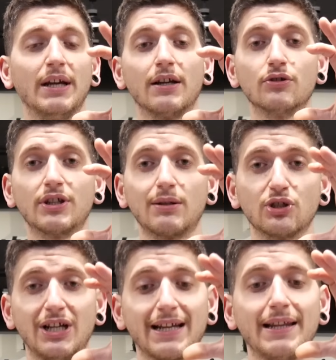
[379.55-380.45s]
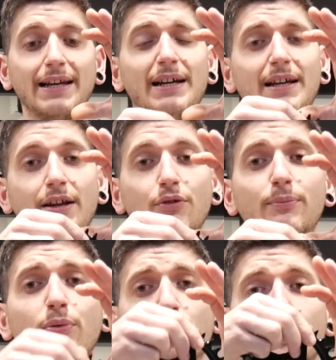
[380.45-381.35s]
encontremos la cadena en
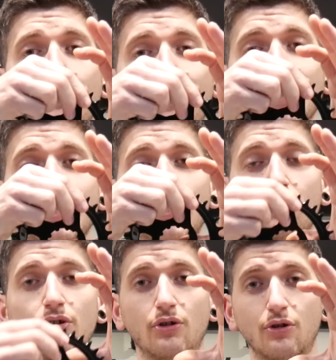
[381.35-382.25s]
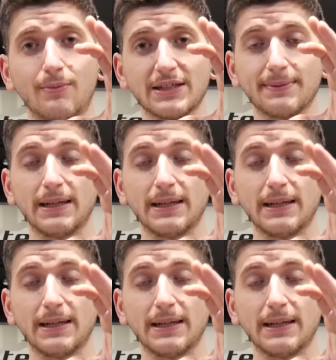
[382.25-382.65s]
un punto más alto o más